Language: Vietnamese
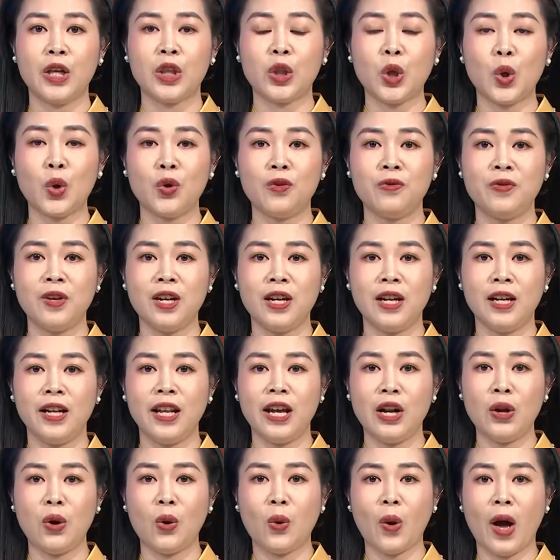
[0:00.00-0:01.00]
Thưa quý vị,
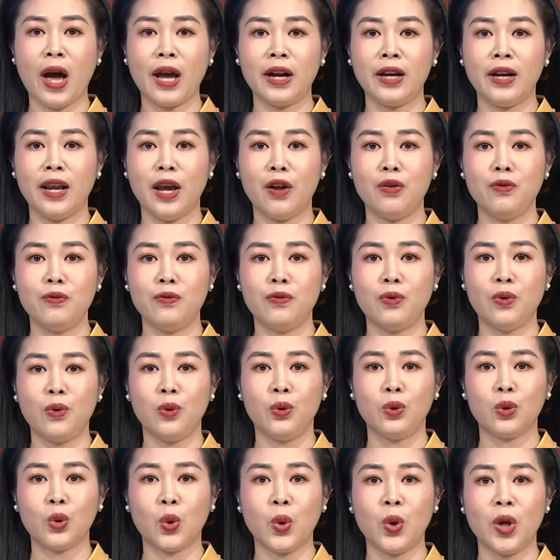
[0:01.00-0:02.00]
liên quan đến
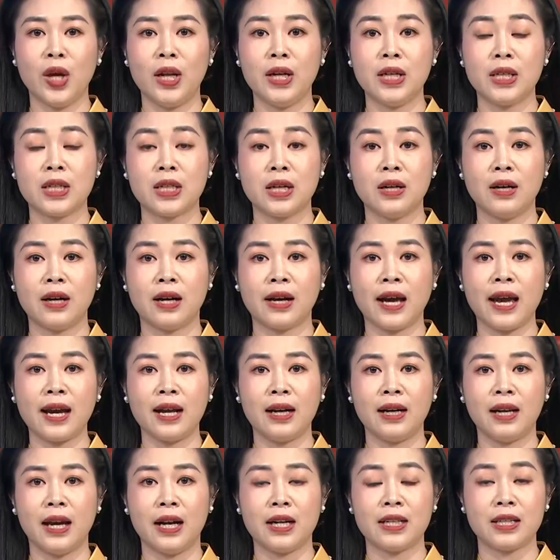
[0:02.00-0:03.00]
vụ thuyền chở
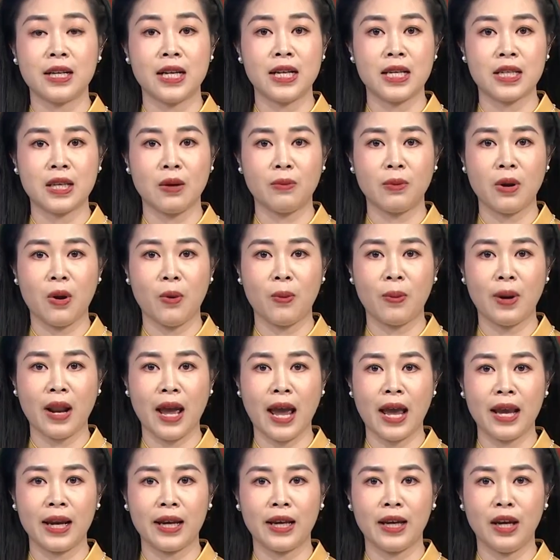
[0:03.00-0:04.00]
khách lật trên sông Đồng
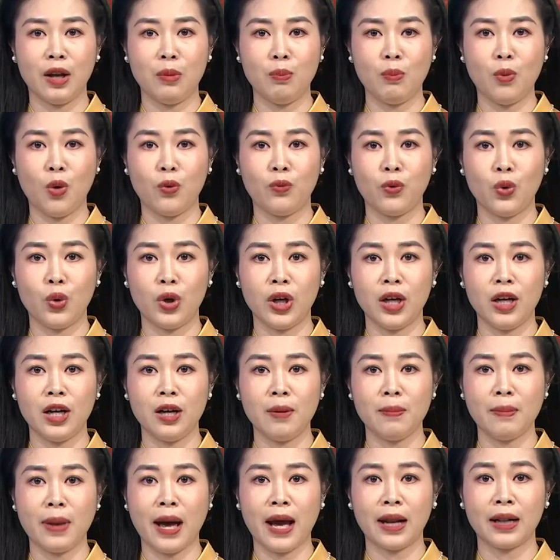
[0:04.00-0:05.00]
Nai khiến một phụ
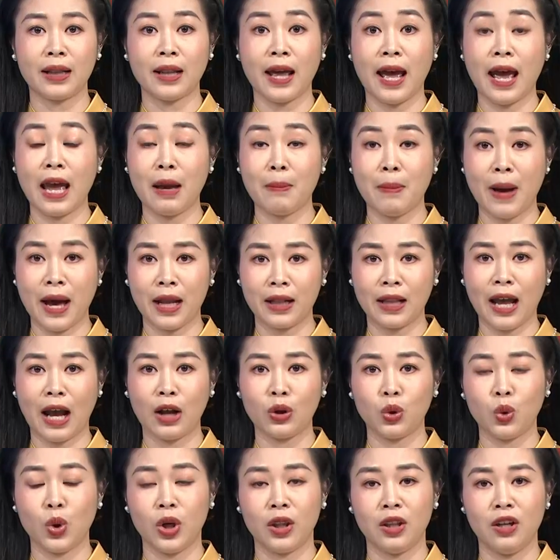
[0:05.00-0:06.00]
nữ mang thai 3
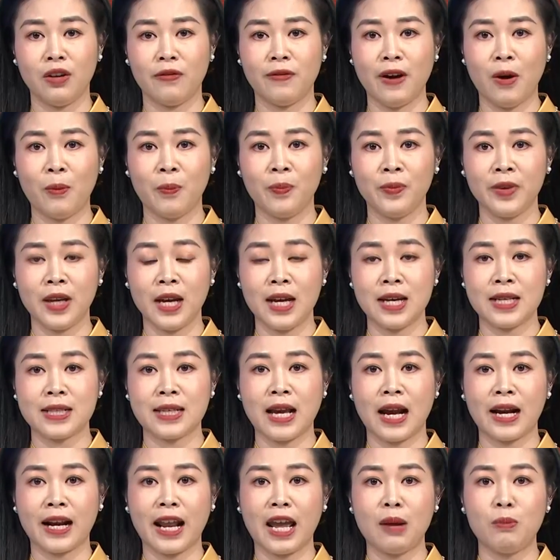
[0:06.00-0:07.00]
tháng tuổi tử vong.
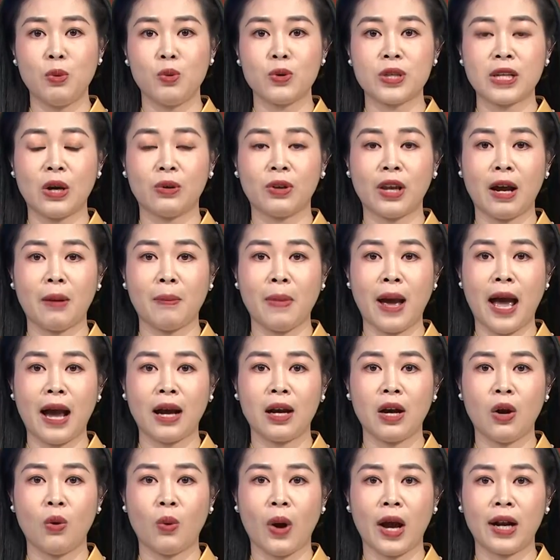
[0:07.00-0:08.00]
Sáng nay mùng 6 tháng 3,
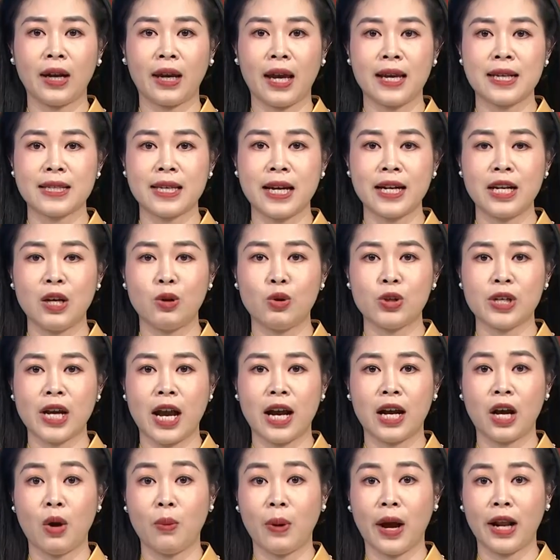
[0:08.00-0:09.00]
cơ quan cảnh sát điều
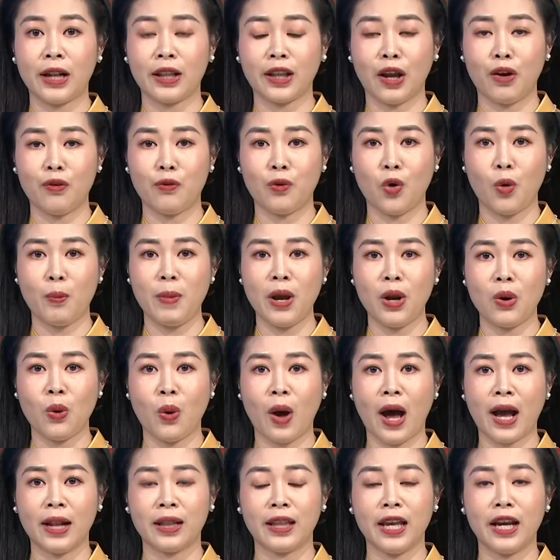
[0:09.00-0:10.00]
tra công an thành phố Biên
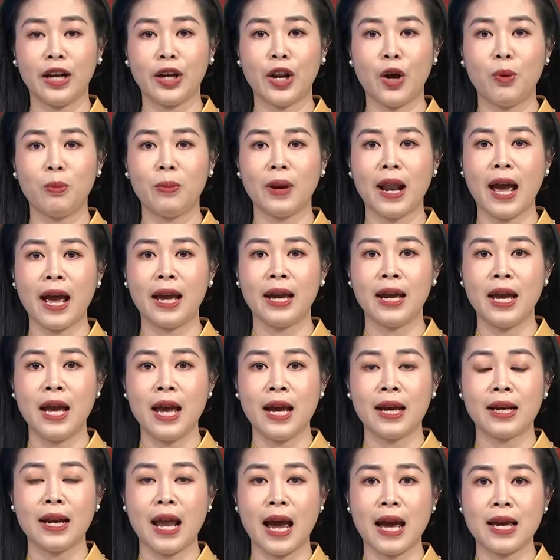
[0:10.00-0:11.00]
Hòa, tỉnh Đồng Nai
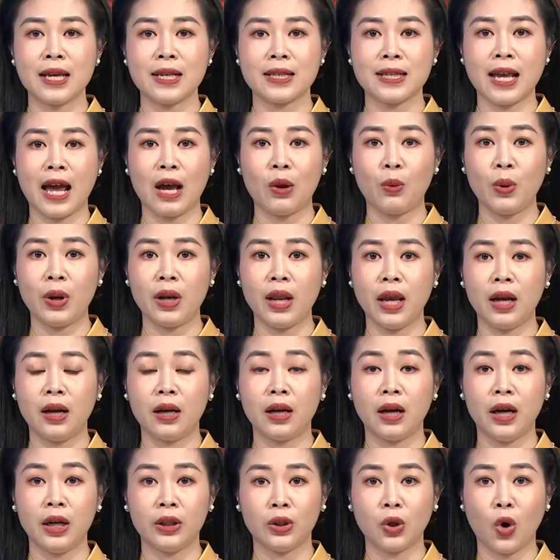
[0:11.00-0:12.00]
đã ra quyết định
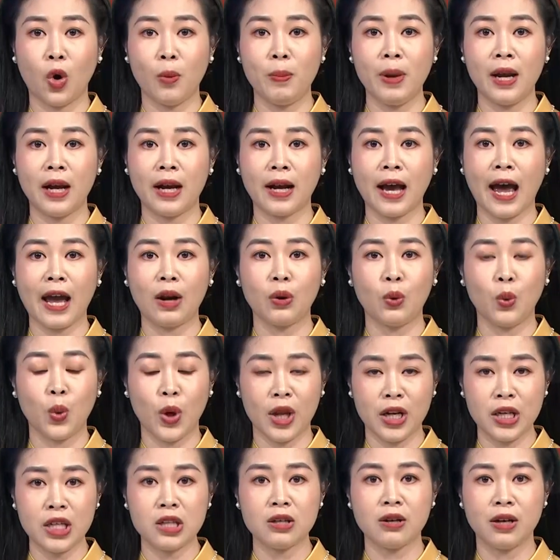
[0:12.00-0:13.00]
khởi tố bị can
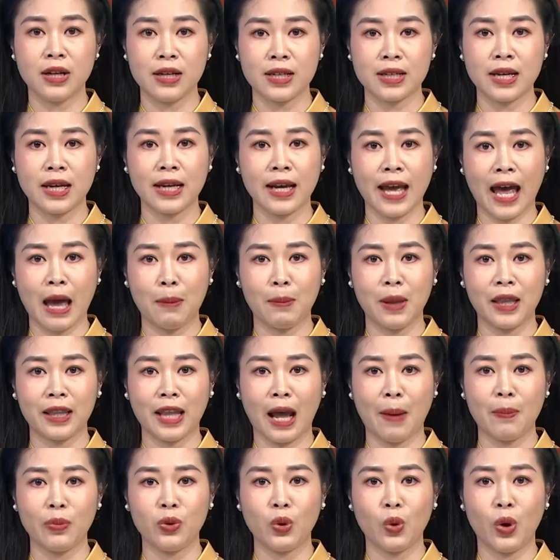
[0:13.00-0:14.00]
Nguyễn Trường Trinh
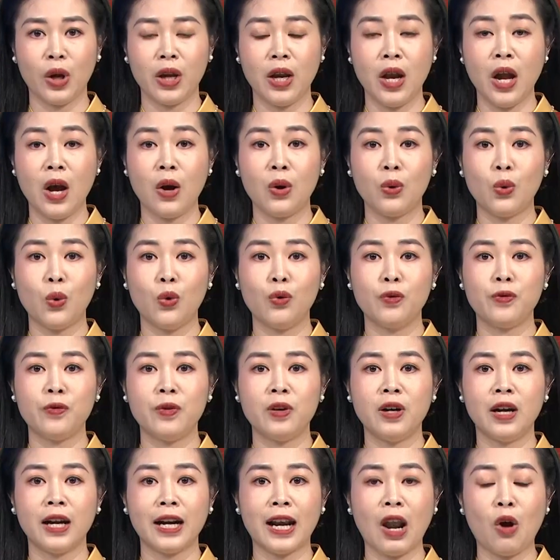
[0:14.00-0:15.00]
28 tuổi, ngụ
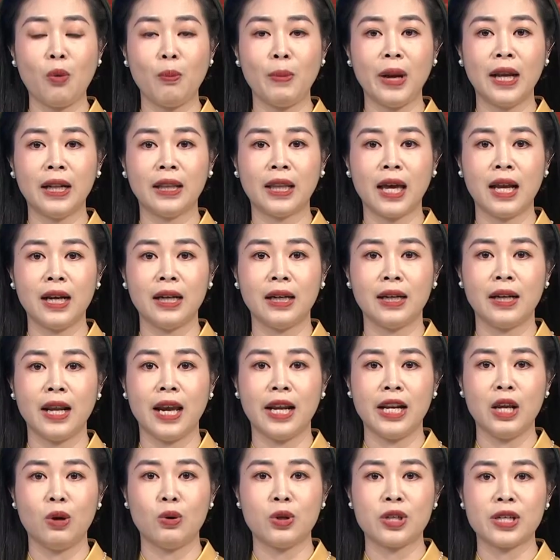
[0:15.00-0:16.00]
phường Long Bình Tân
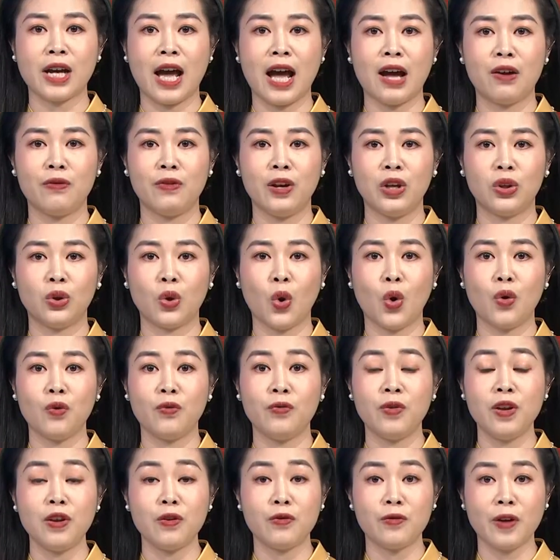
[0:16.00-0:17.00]
để điều tra về tội
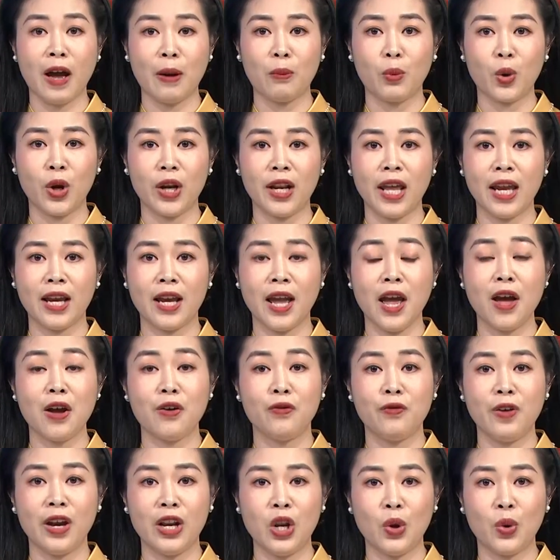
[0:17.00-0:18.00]
vi phạm quy định
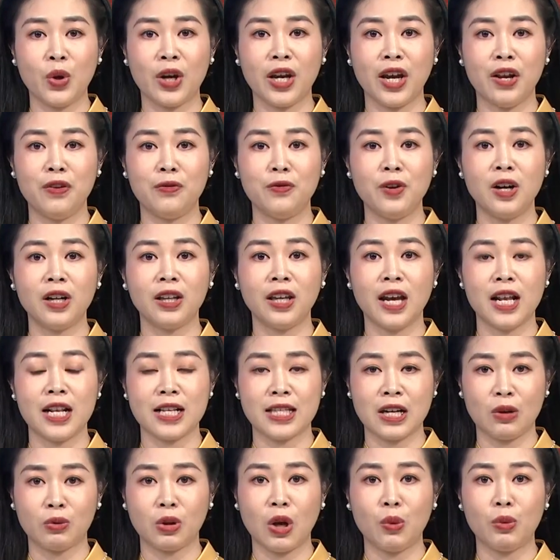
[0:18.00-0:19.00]
về điều khiển phương tiện
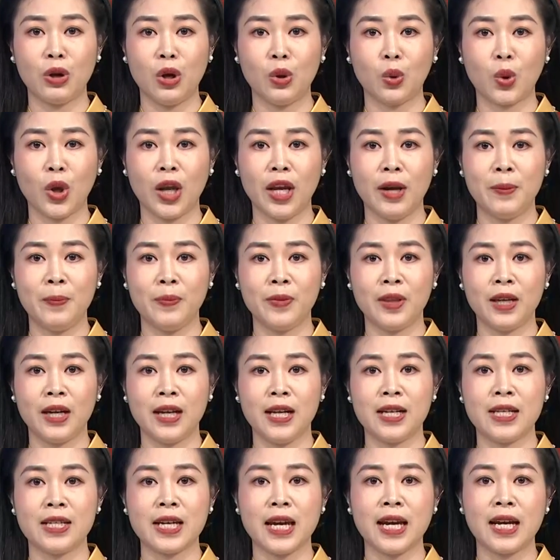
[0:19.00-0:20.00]
giao thông đường thủy.
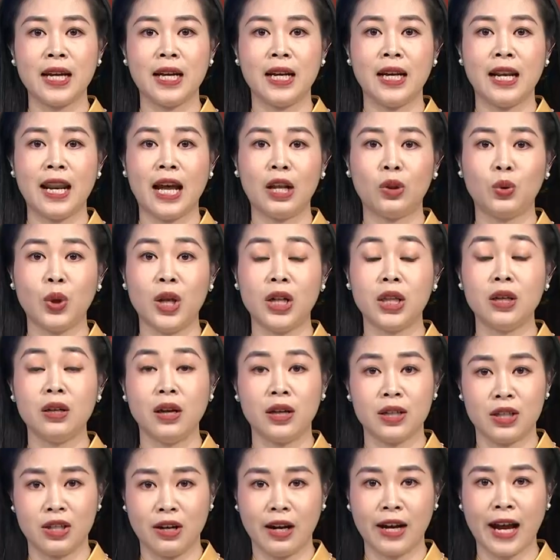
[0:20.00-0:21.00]
Trinh là thuyền
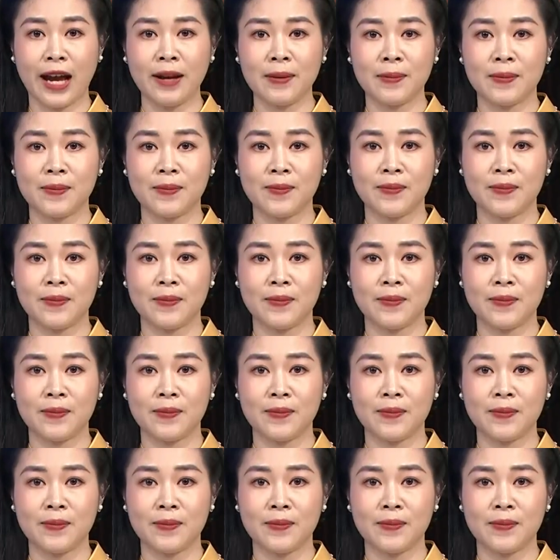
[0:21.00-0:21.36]
trưởng chở khách.